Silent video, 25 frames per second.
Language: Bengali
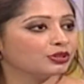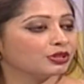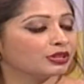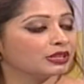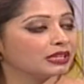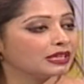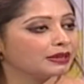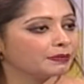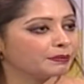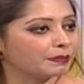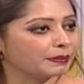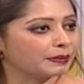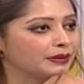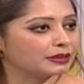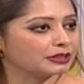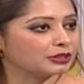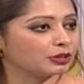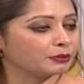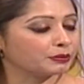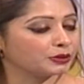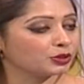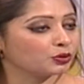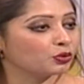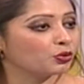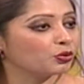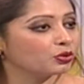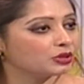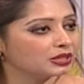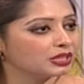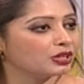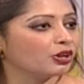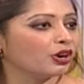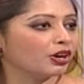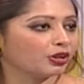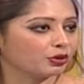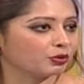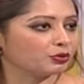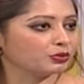হলে মানে সবচেয়ে ক্ষতি
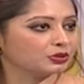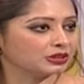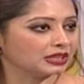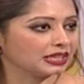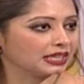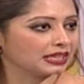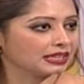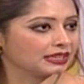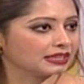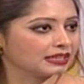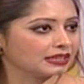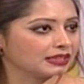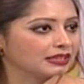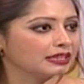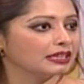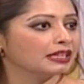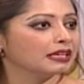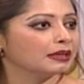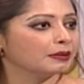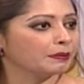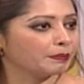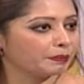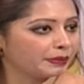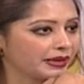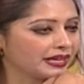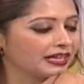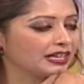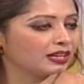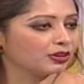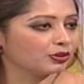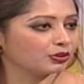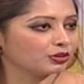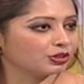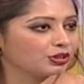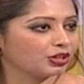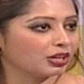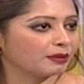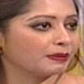হয় কোন জায়গাটার ব্রেনের ক্ষতি
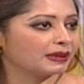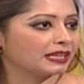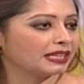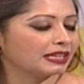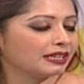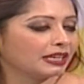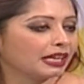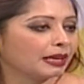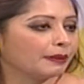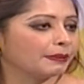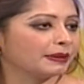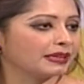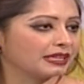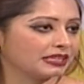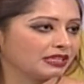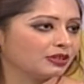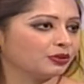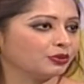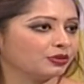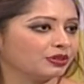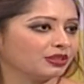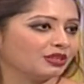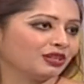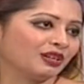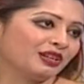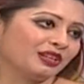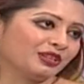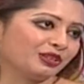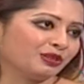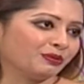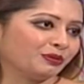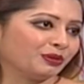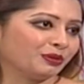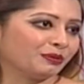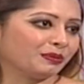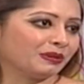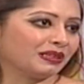হয় মানে কীভাবে ক্ষতিটা হয় একটু বলবেন